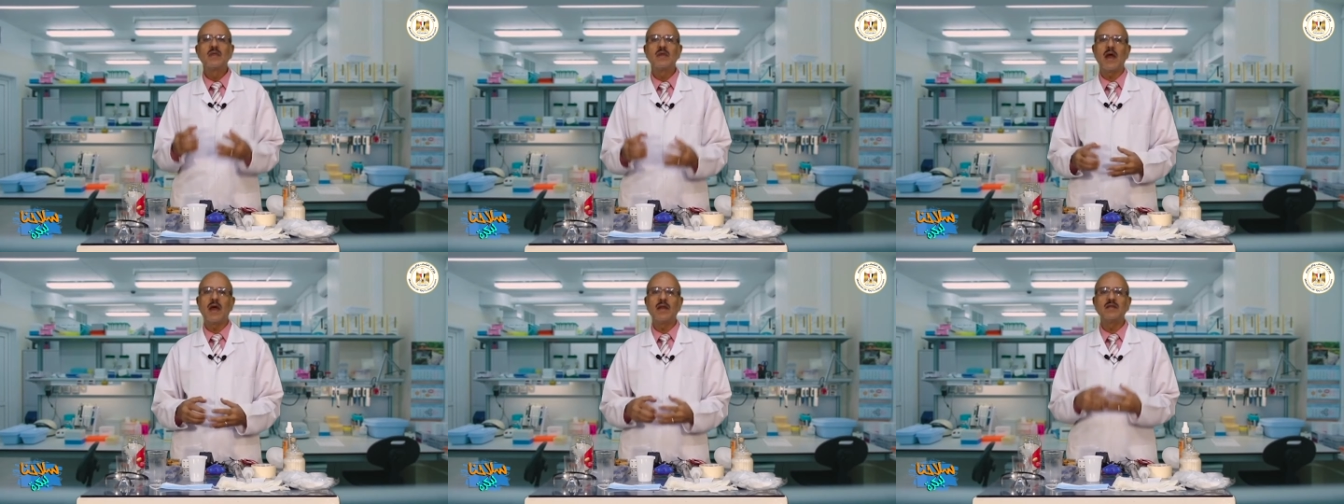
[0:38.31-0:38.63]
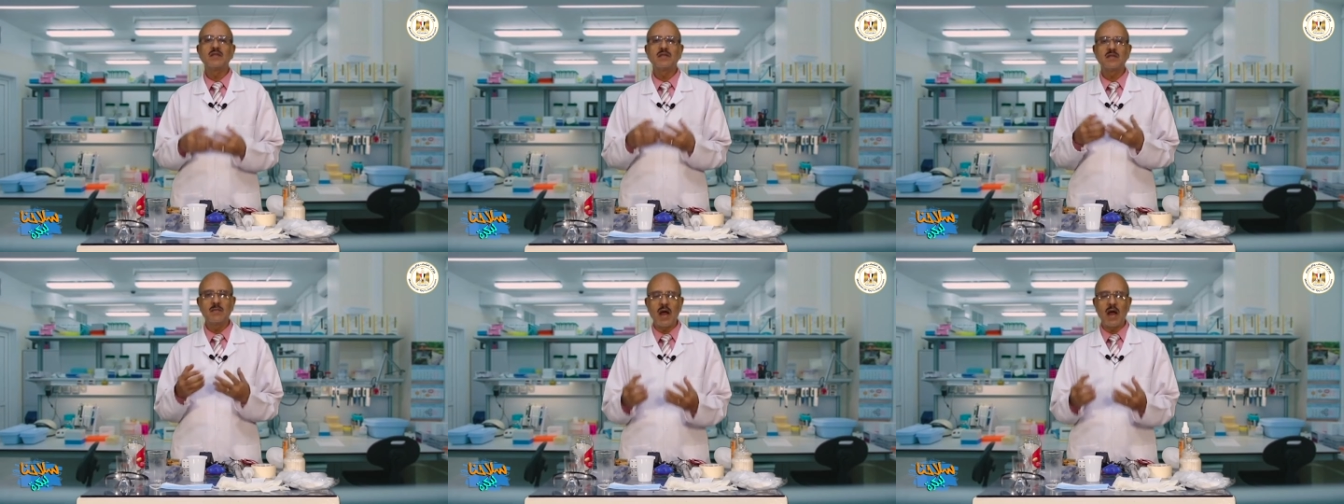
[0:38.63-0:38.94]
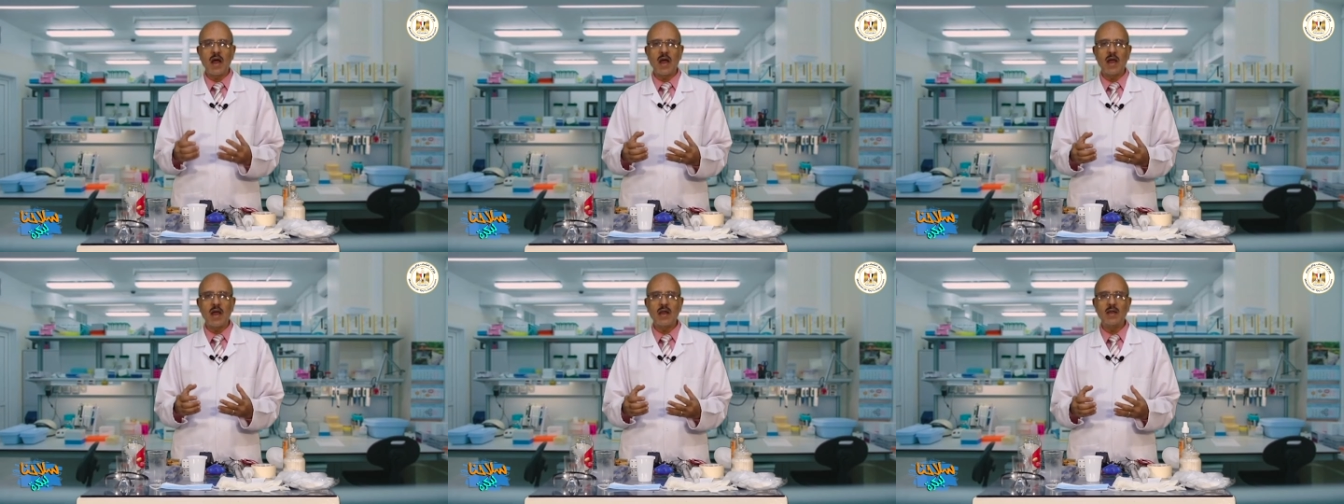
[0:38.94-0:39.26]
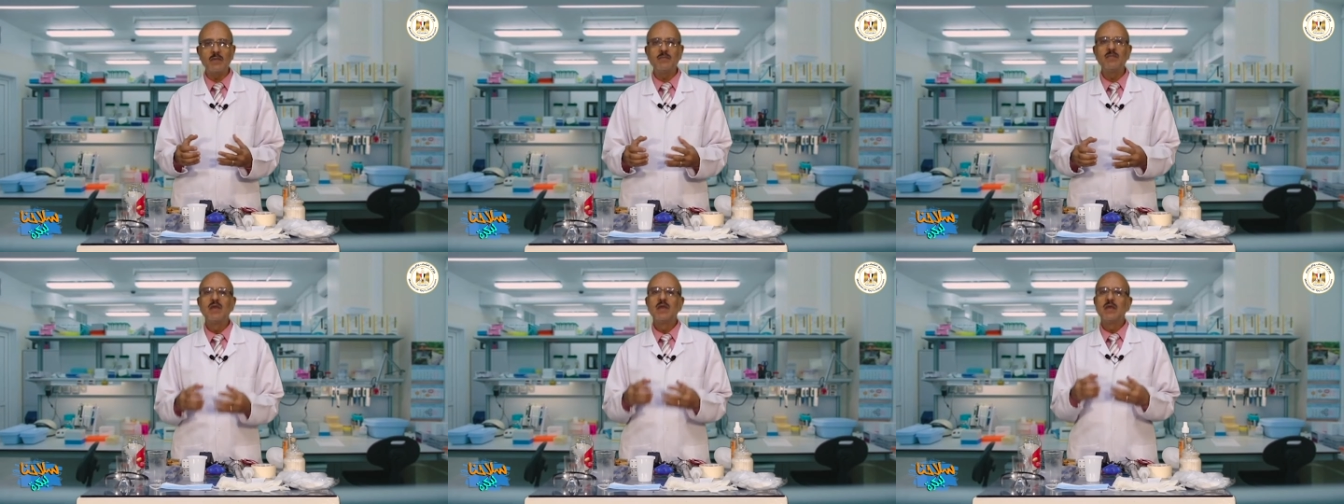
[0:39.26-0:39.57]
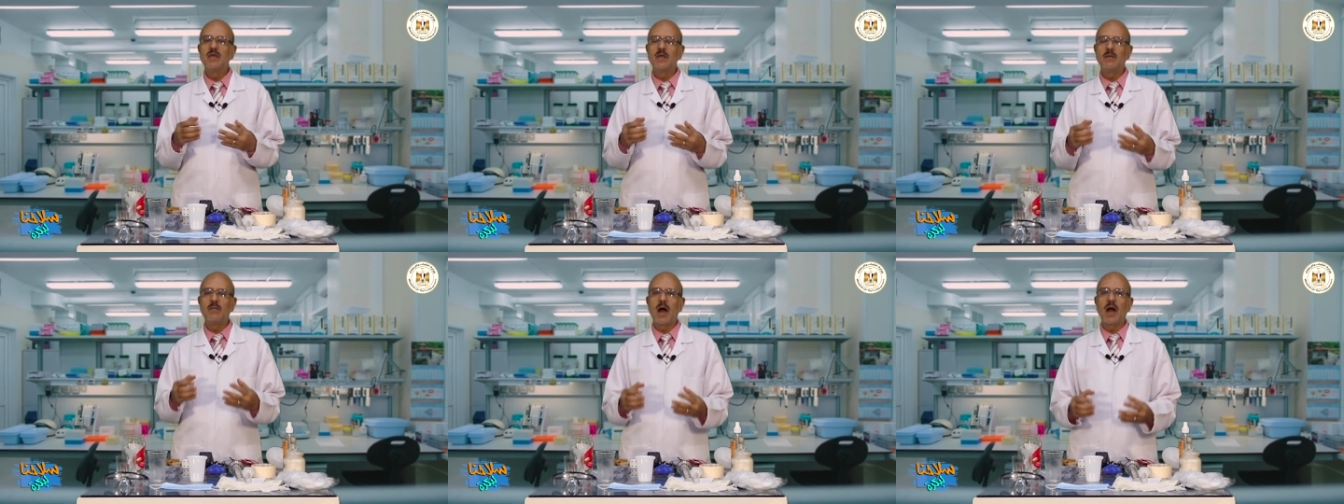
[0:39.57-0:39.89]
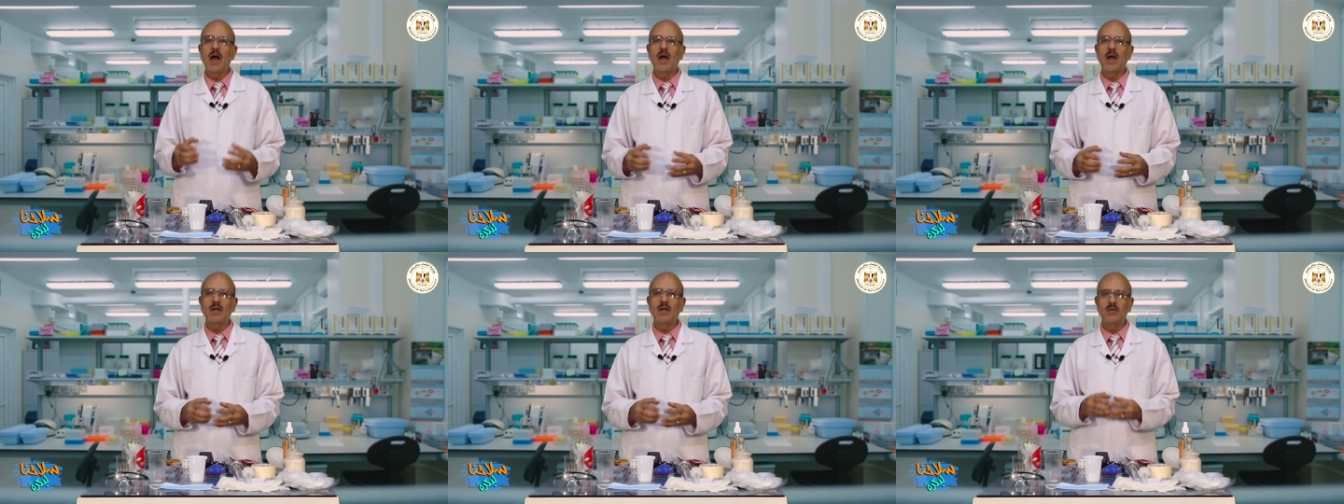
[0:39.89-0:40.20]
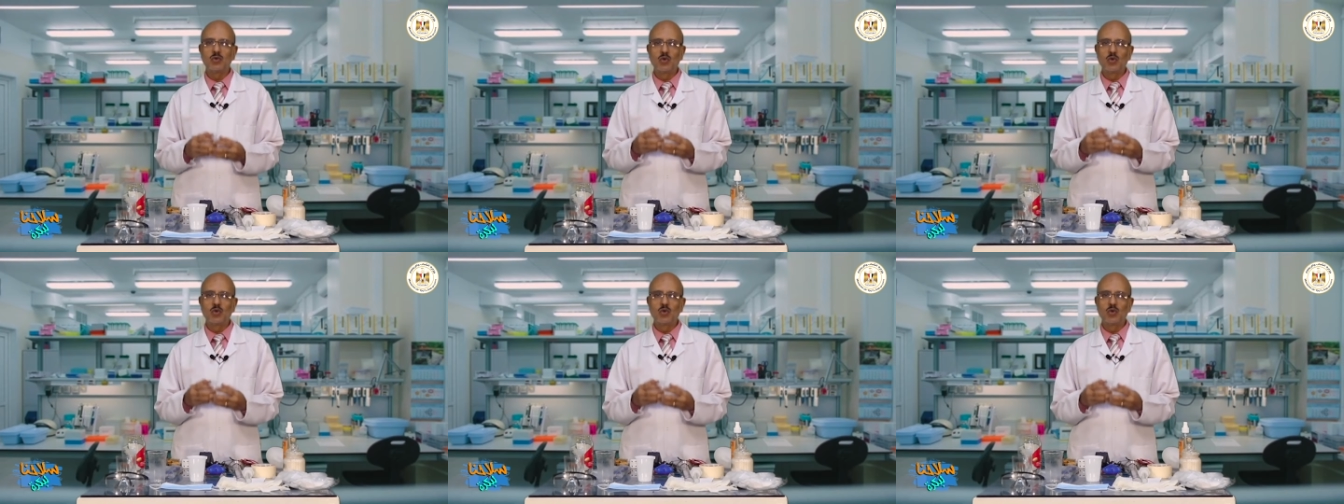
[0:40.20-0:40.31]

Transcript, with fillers: يعني تبقى عالم يبقى